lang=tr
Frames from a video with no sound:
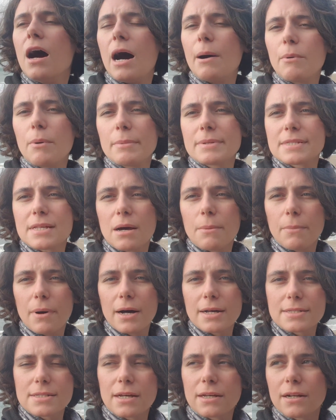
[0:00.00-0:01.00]
Ama mesela
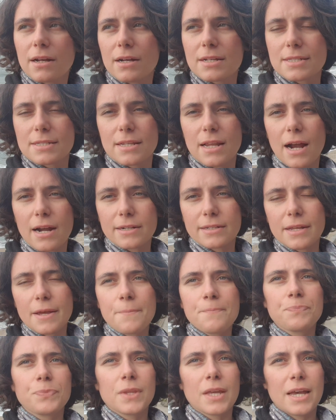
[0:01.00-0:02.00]
bazı arazilerde
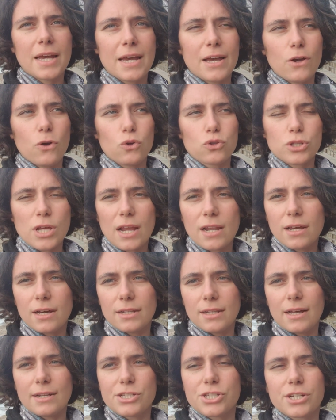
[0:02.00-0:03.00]
e, özel
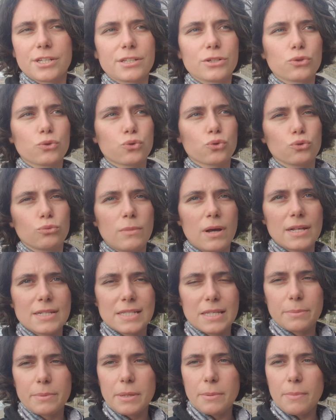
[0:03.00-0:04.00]
alan, çadır
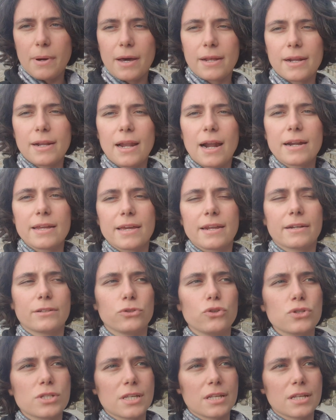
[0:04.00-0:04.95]
kurulmaz gibi ibareler yer alıyor.